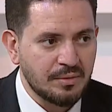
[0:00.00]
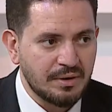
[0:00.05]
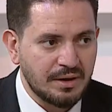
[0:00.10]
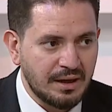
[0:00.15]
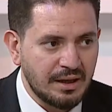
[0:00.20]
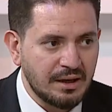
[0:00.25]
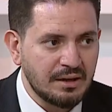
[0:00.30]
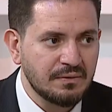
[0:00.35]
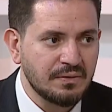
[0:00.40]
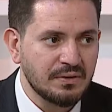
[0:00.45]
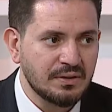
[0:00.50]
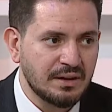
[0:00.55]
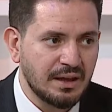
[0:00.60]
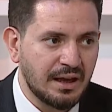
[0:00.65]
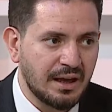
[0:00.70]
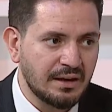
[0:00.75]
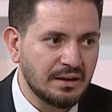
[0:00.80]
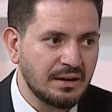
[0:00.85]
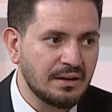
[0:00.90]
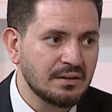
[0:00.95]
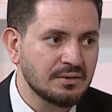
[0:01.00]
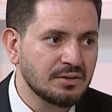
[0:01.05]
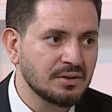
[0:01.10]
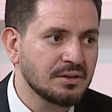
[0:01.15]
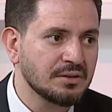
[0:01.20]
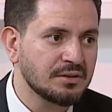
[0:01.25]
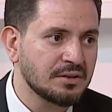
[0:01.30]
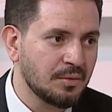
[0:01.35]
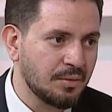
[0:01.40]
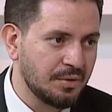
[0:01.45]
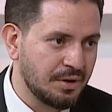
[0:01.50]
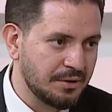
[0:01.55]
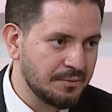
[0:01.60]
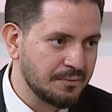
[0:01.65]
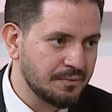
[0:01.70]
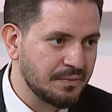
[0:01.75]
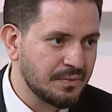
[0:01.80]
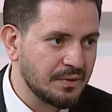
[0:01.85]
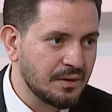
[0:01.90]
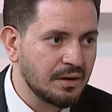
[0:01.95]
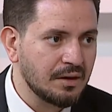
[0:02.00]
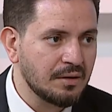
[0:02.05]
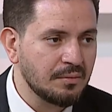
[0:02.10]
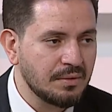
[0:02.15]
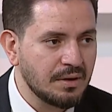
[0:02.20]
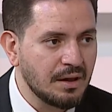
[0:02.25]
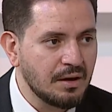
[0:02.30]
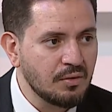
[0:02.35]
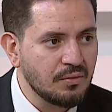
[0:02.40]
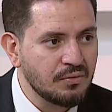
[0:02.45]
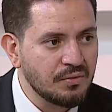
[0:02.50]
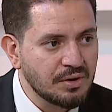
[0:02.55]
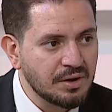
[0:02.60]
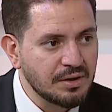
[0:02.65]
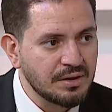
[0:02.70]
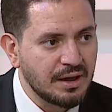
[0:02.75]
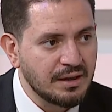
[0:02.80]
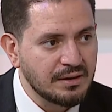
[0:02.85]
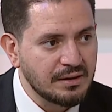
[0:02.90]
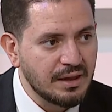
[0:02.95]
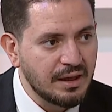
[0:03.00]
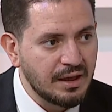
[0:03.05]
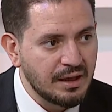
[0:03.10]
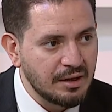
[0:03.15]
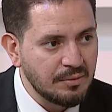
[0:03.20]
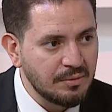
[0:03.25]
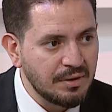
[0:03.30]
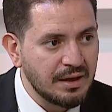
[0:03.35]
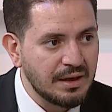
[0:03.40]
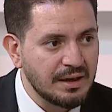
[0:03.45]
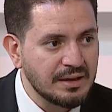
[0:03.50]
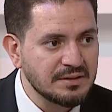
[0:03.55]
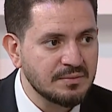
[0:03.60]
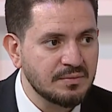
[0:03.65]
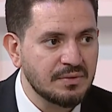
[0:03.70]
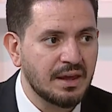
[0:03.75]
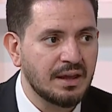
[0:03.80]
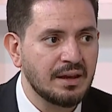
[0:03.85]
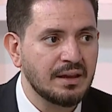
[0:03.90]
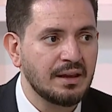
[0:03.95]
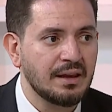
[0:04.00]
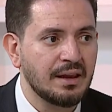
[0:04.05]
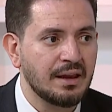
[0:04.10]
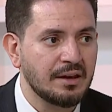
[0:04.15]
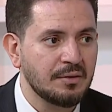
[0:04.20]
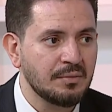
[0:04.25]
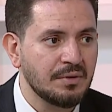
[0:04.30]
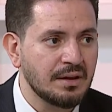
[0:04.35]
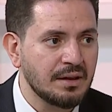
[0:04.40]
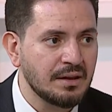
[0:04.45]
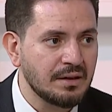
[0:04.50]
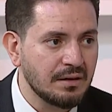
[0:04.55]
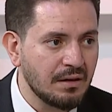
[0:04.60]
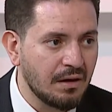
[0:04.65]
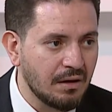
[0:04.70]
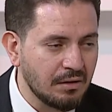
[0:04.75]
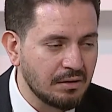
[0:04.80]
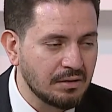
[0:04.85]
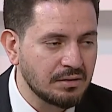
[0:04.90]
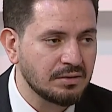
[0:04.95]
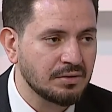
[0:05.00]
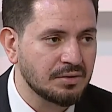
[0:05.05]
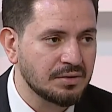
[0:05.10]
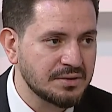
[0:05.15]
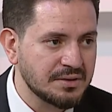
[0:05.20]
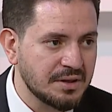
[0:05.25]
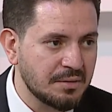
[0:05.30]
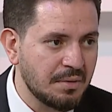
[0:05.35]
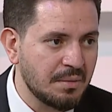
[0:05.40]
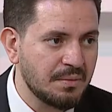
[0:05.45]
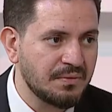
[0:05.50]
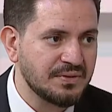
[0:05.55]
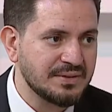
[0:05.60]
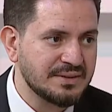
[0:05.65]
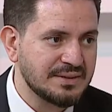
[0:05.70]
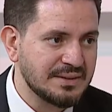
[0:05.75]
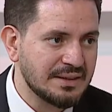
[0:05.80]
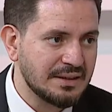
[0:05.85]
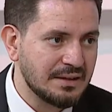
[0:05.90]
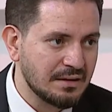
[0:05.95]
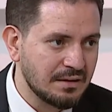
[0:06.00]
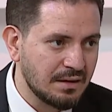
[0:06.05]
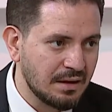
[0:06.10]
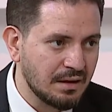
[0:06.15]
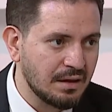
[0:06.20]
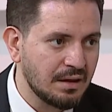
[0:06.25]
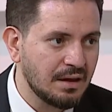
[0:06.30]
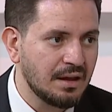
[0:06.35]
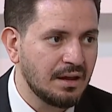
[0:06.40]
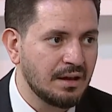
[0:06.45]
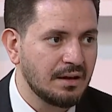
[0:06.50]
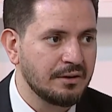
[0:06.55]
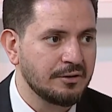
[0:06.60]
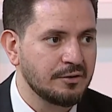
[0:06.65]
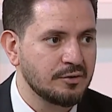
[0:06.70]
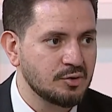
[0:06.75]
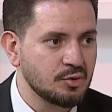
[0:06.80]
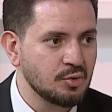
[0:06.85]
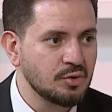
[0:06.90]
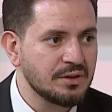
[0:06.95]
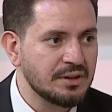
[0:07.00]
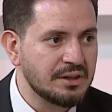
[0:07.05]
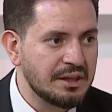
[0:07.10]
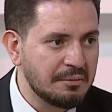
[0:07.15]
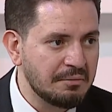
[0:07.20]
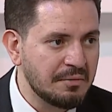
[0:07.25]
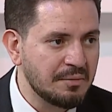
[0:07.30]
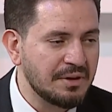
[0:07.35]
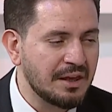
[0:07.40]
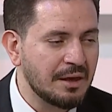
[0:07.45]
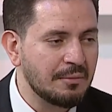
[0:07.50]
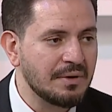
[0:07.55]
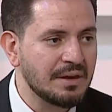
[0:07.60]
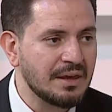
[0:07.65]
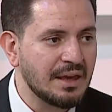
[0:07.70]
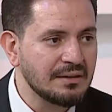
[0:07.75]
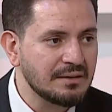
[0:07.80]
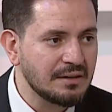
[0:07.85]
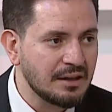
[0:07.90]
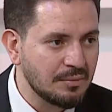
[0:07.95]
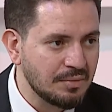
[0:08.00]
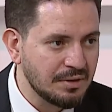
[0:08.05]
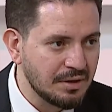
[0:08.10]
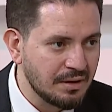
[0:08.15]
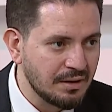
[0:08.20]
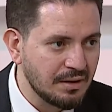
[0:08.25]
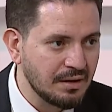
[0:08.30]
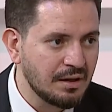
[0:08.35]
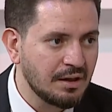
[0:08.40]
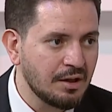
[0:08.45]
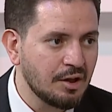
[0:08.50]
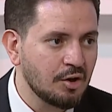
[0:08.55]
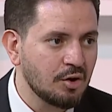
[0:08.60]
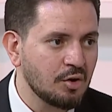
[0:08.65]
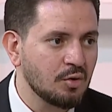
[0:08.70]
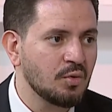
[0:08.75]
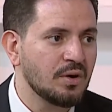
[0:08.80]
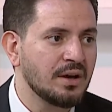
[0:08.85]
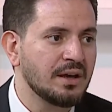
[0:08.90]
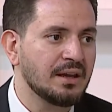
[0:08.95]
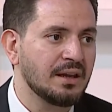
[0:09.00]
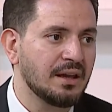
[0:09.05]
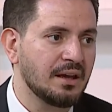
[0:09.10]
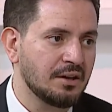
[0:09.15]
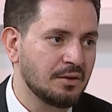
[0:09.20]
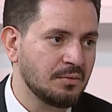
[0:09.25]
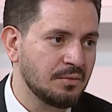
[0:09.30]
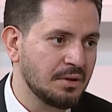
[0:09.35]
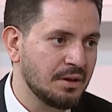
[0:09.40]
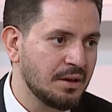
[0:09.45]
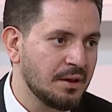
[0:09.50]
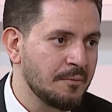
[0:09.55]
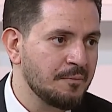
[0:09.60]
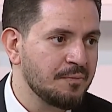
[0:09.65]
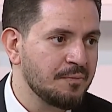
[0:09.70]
انا بتكلم في التحاليل اللي طلعت طبيعيه طيب تمام. لو فرض عندها انيميا لازم تعالج الانيميا لان اكتر سبب في السن ده لنزول الدم بكميات كبيره هو الانيميا